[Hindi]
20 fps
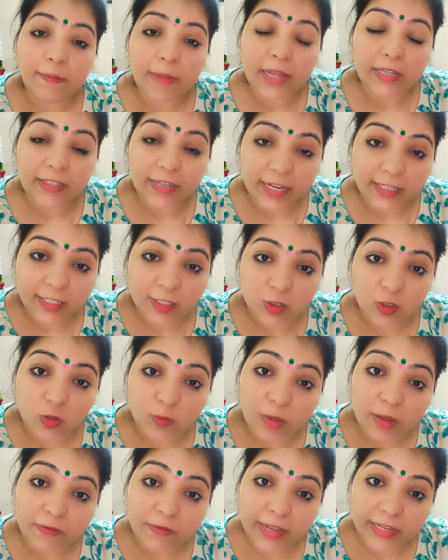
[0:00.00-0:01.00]
मैं जैसी
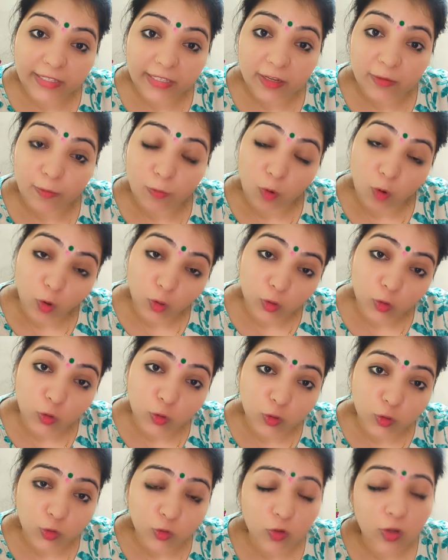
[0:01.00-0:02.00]
हूं मैं वैसी बहुत
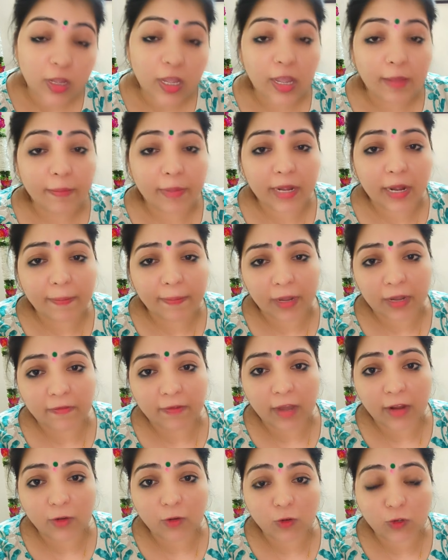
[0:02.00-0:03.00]
खुश हूं मेरा
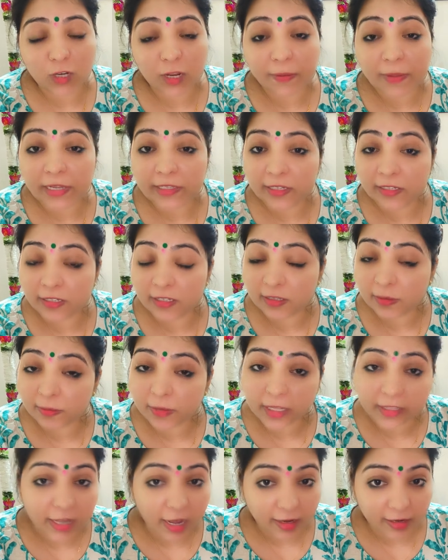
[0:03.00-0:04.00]
परिवार खुश है मैं अच्छे से
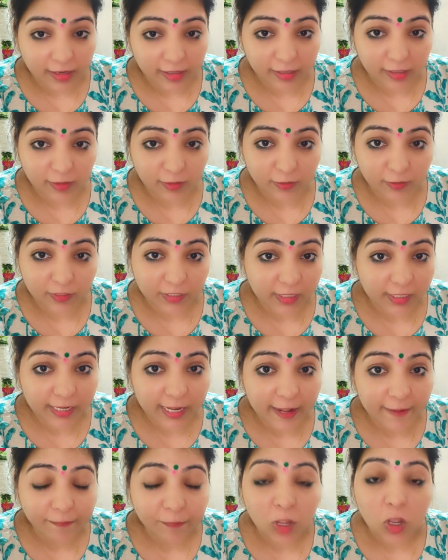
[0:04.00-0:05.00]
सबका ध्यान रखती हूं
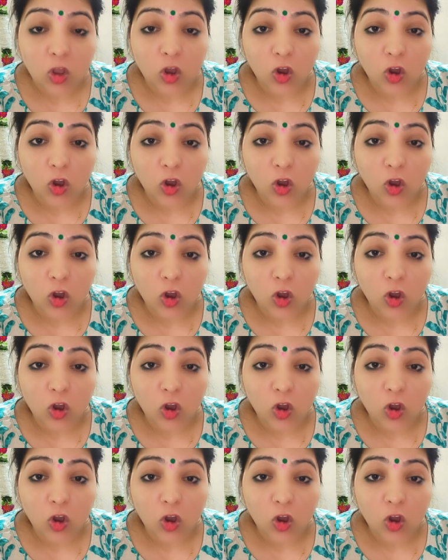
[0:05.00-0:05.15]
ठीक है